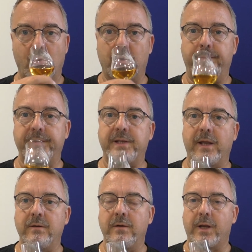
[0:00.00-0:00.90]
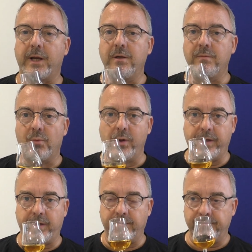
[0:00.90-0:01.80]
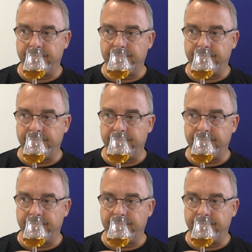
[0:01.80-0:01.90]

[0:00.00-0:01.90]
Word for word: Und ein bisschen Rindenmulch